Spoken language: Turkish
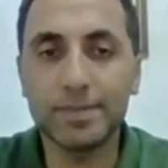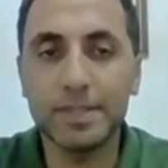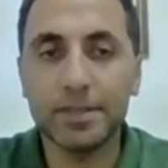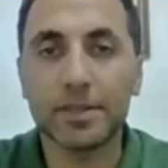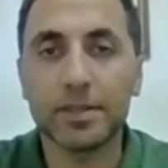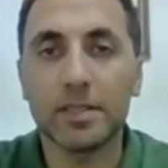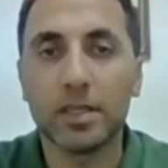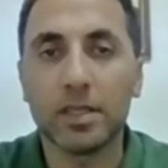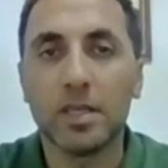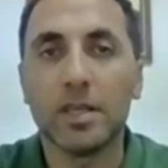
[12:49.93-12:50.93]
mı?
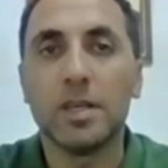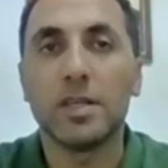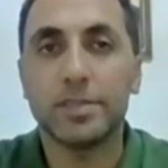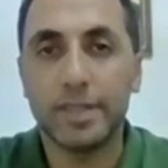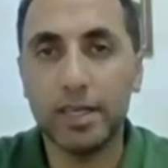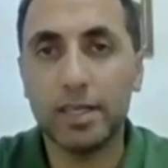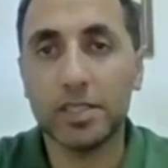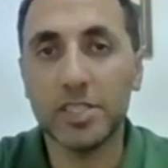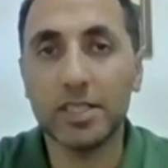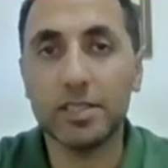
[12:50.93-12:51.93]
Değerli
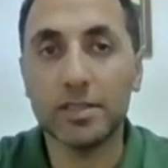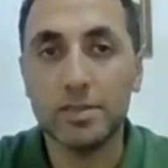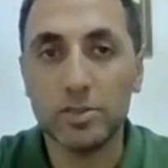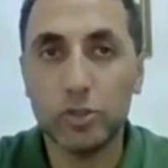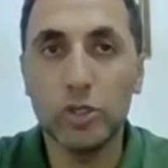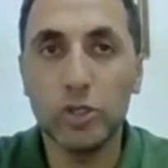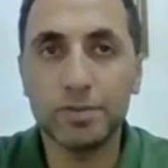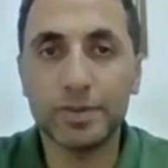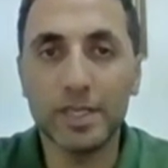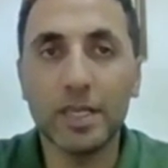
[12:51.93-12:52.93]
arkadaşlar söylüyorum
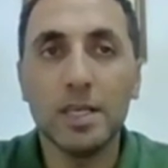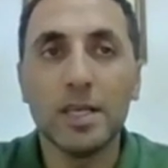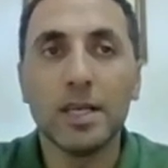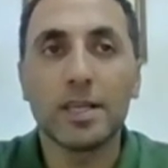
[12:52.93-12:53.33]
size.